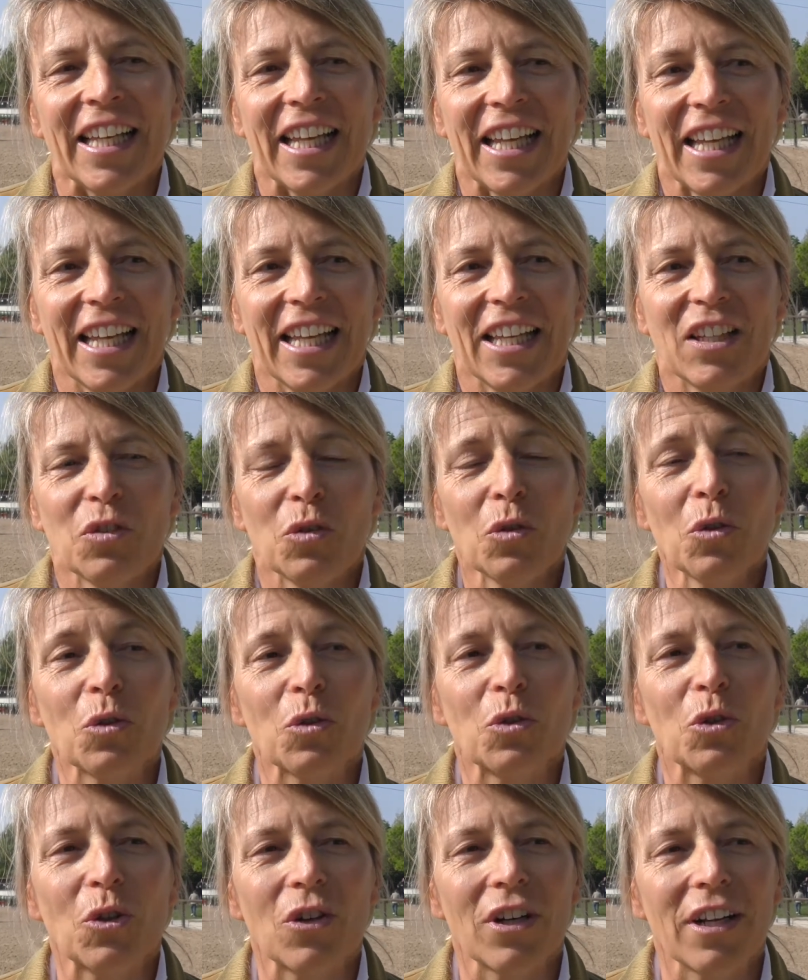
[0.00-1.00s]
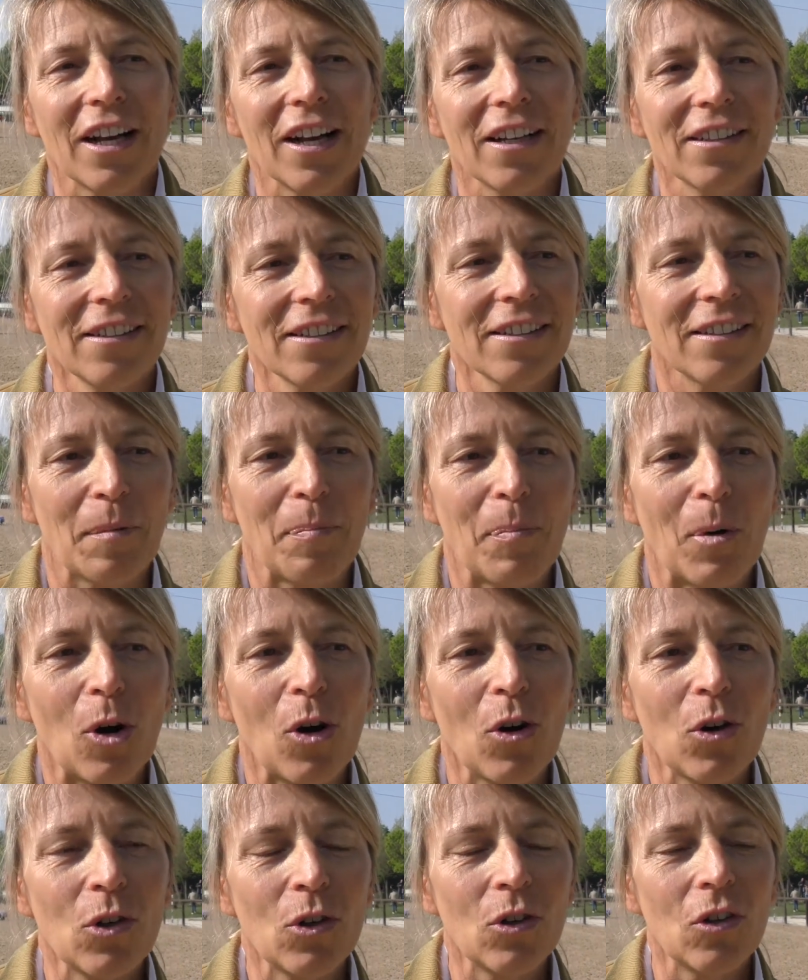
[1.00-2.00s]
E sono tornata da
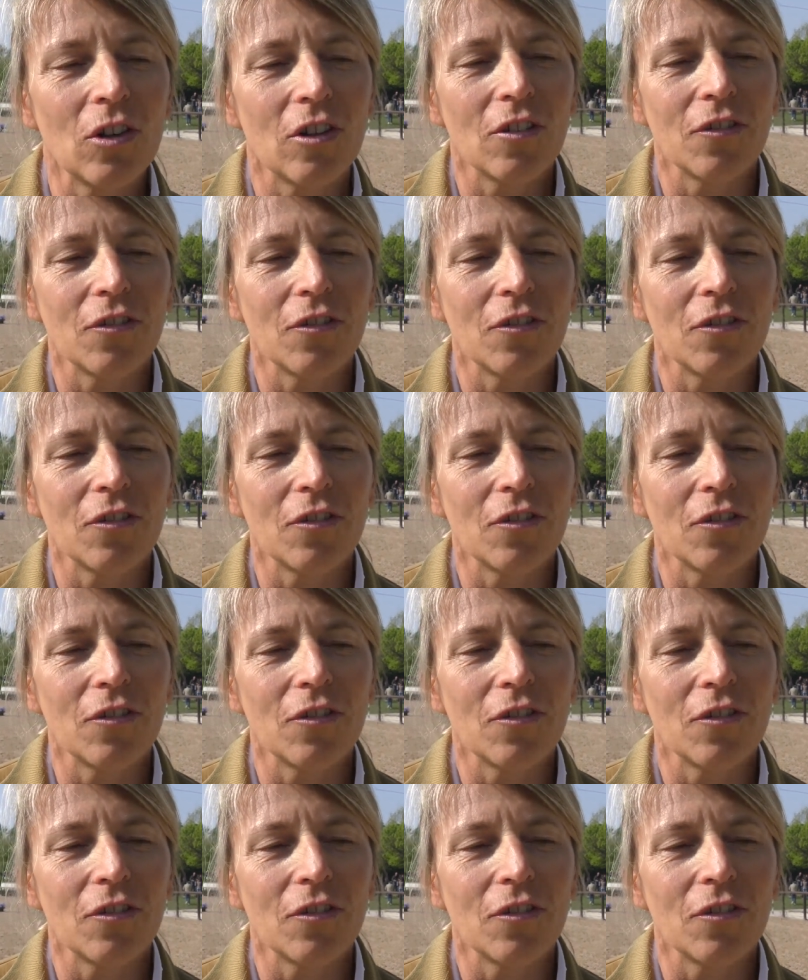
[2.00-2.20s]
poco,